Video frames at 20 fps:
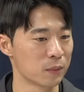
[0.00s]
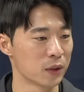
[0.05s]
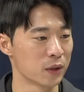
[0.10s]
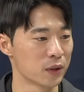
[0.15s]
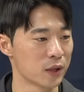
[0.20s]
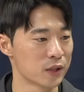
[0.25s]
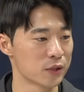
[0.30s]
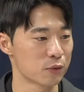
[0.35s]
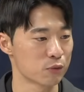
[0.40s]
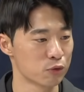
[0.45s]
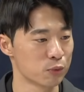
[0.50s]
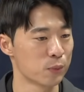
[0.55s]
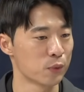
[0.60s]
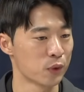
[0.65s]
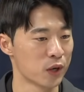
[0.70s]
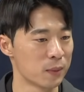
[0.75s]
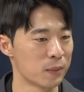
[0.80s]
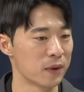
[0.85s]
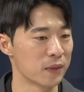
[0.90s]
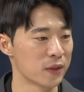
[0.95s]
만나서
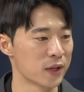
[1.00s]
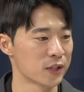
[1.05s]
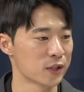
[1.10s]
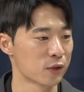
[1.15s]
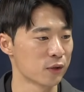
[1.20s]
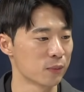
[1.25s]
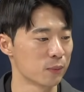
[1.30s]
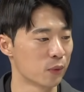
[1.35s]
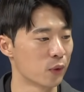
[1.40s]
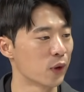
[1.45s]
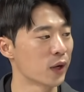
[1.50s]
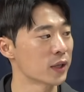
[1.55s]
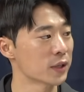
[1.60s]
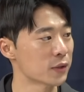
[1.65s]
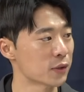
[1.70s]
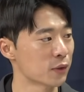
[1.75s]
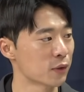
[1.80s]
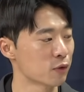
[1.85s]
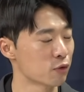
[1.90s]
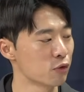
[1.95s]
후보랑 만나서 뭐
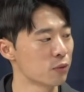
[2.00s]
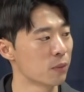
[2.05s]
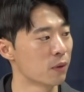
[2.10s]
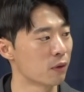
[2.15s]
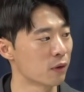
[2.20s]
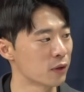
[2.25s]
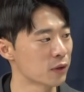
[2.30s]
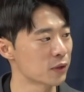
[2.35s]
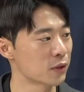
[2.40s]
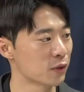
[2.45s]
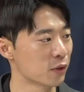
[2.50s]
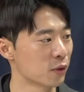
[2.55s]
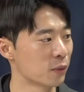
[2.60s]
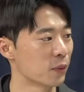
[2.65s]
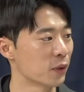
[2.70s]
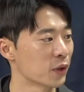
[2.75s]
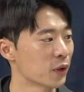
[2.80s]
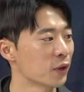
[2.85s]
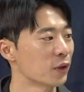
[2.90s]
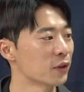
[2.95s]
했어? 술 먹었어?
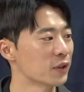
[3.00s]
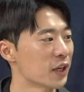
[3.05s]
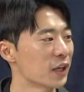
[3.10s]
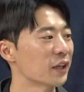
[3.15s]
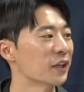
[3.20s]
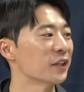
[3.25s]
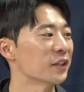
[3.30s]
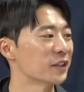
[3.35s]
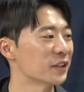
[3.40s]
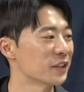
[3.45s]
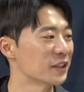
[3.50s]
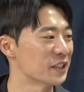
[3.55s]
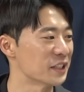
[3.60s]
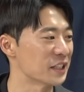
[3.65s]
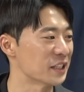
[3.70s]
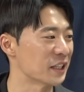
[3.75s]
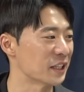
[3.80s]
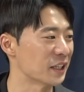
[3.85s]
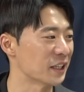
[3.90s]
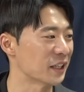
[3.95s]
뭐 이런 얘기를
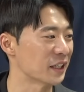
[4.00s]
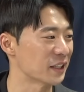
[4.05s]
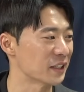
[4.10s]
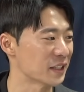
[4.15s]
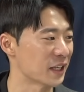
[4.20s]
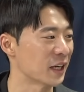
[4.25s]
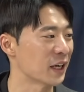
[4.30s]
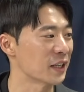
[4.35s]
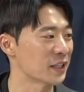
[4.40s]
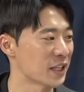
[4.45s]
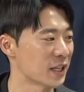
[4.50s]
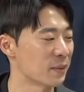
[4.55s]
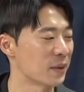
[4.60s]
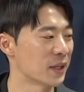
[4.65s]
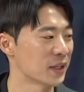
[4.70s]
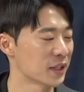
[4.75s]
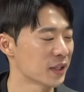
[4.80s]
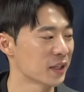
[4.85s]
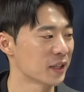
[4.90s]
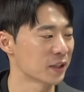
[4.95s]
이제 자랑 예. 삼아 예.
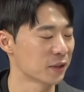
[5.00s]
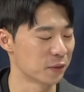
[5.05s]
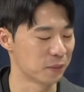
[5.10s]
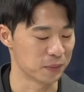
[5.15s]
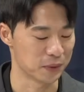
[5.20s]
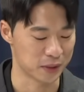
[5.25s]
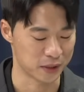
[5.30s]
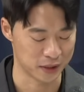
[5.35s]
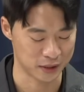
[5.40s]
한다라는 겁니다.